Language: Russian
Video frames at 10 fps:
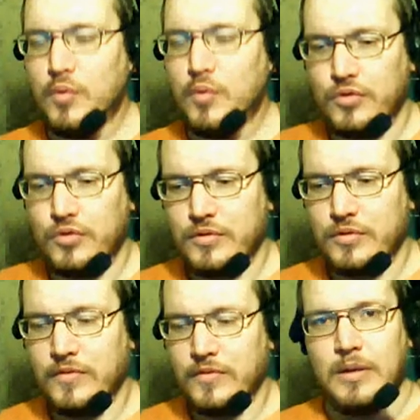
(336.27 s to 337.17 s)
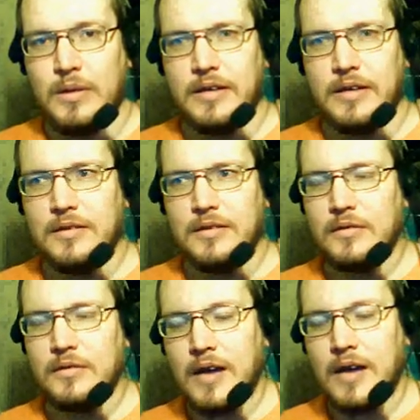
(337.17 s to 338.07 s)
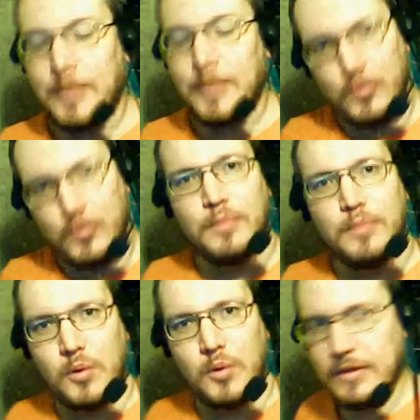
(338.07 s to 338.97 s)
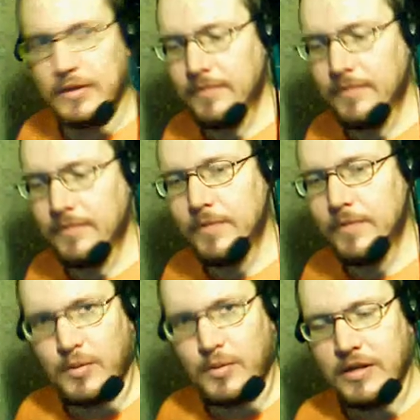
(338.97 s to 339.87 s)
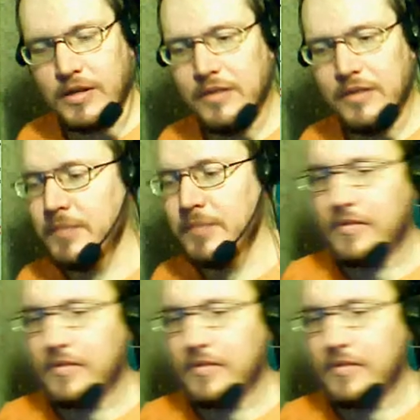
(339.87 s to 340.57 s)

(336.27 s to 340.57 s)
полностью совпадает, а потом идет блок, да, исполняемый